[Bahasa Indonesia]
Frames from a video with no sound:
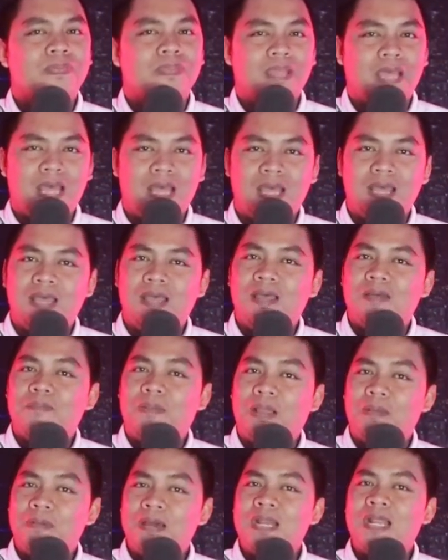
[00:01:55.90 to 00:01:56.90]
Nah,
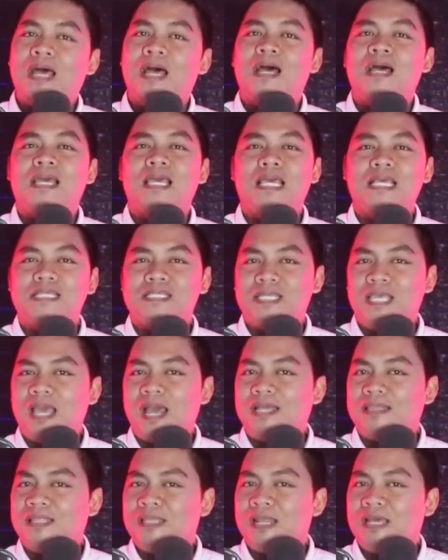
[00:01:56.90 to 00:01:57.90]
bagaimana isi
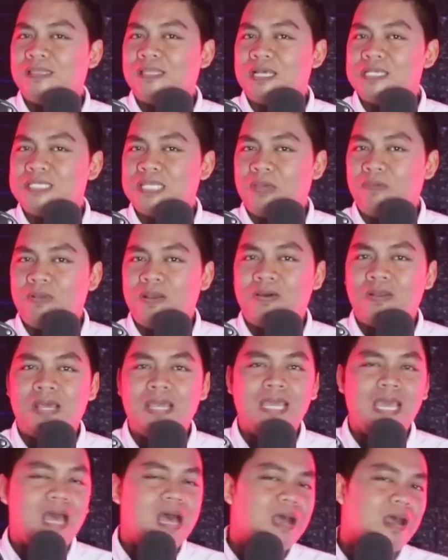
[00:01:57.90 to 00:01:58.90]
hati Natasha
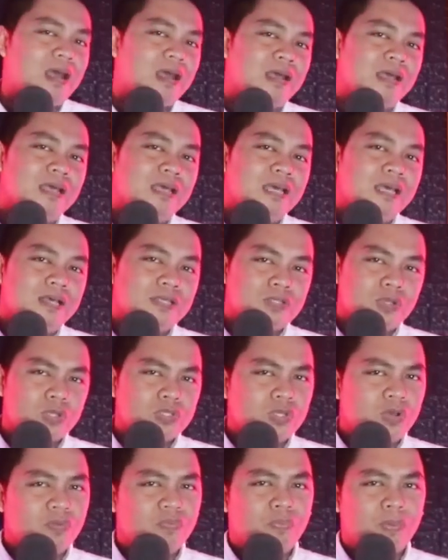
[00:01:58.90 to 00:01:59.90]
Wilona yang
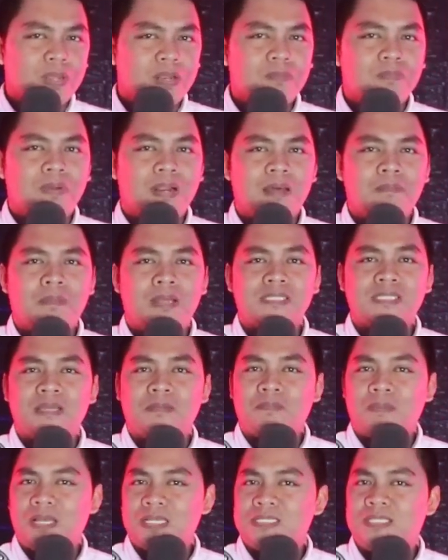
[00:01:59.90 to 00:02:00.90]
sosok Feral
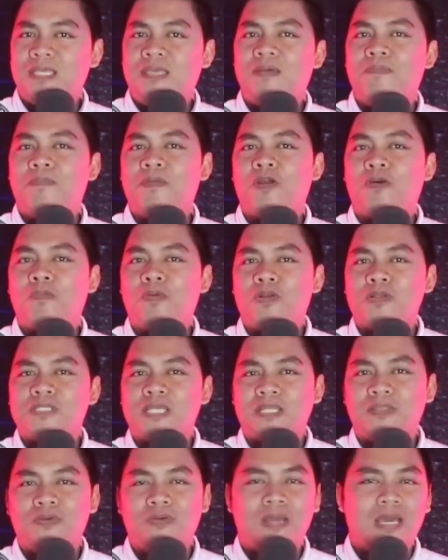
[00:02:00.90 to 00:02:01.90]
beramasa masih menomor
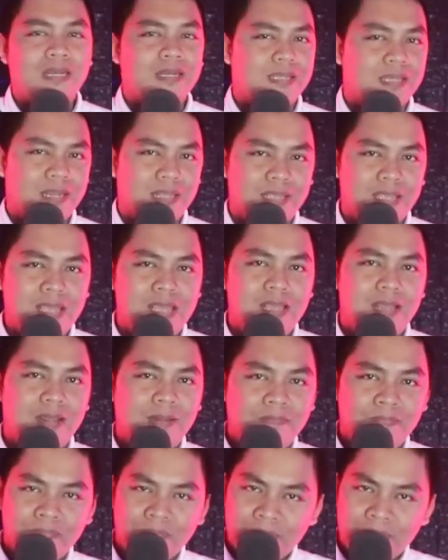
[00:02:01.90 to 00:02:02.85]
satukan dirinya?